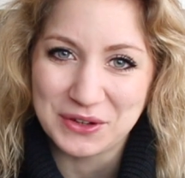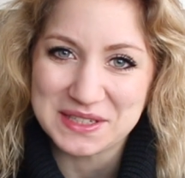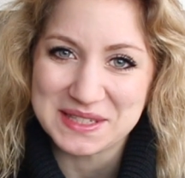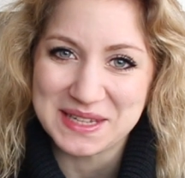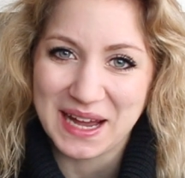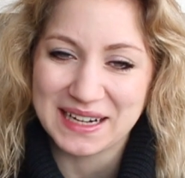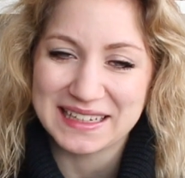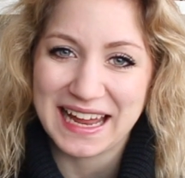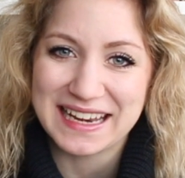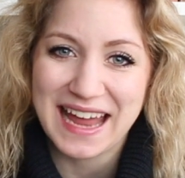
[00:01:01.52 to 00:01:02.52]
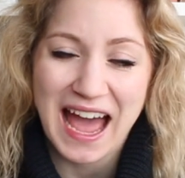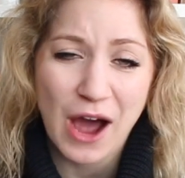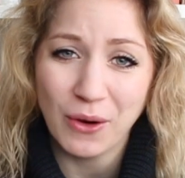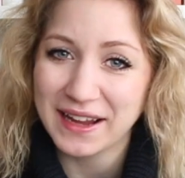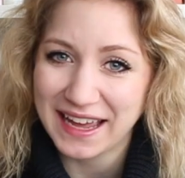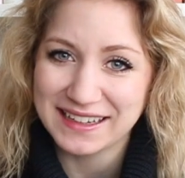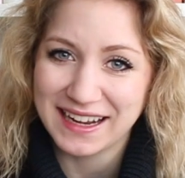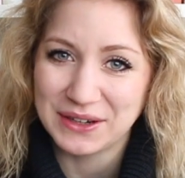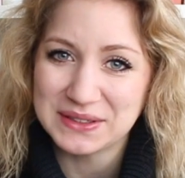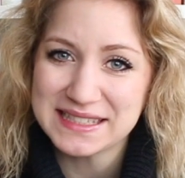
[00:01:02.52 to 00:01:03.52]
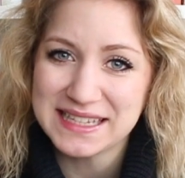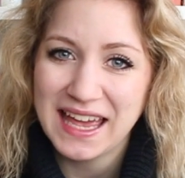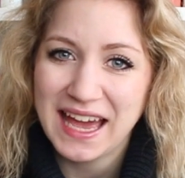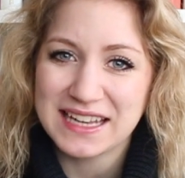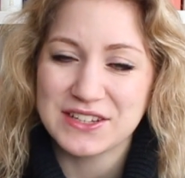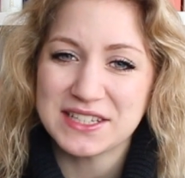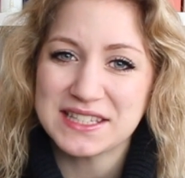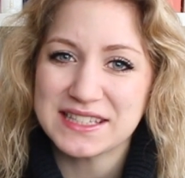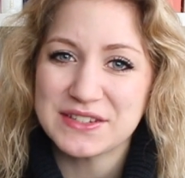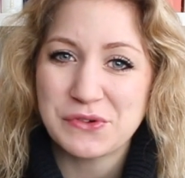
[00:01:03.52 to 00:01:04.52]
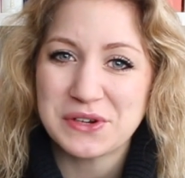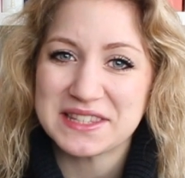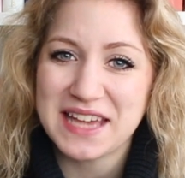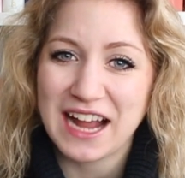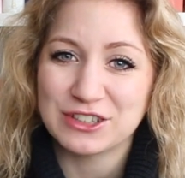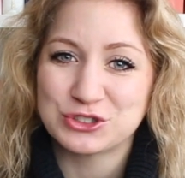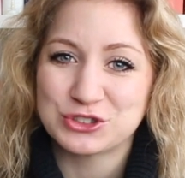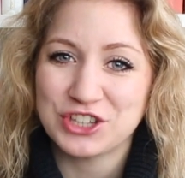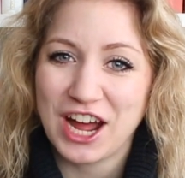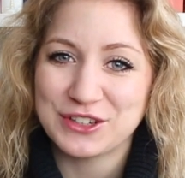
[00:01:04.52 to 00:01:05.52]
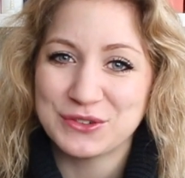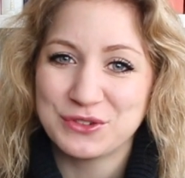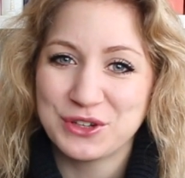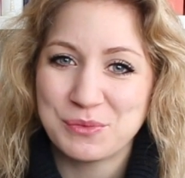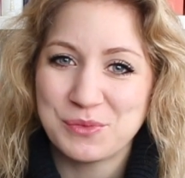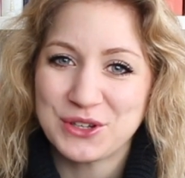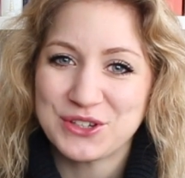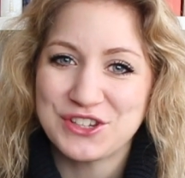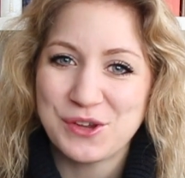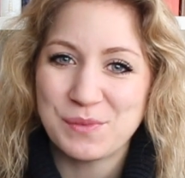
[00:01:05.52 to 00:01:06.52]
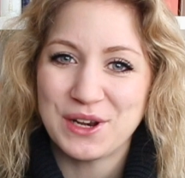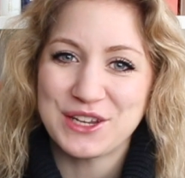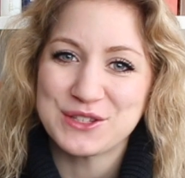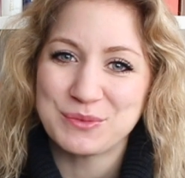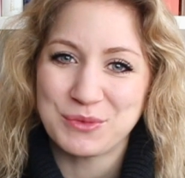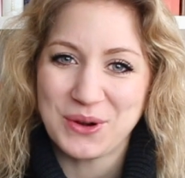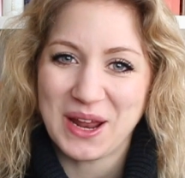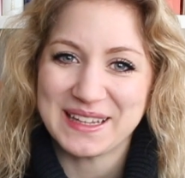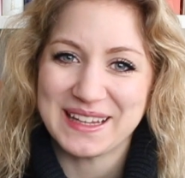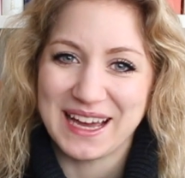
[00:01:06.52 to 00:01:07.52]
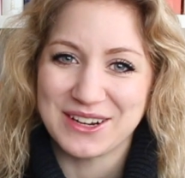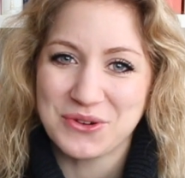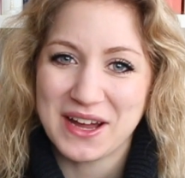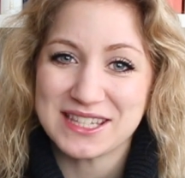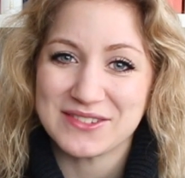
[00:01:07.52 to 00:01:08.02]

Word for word: wollte ich sagen, dann hau gerne raus. Ansonsten würde ich sagen, starten wir mit dem Lesemonat Januar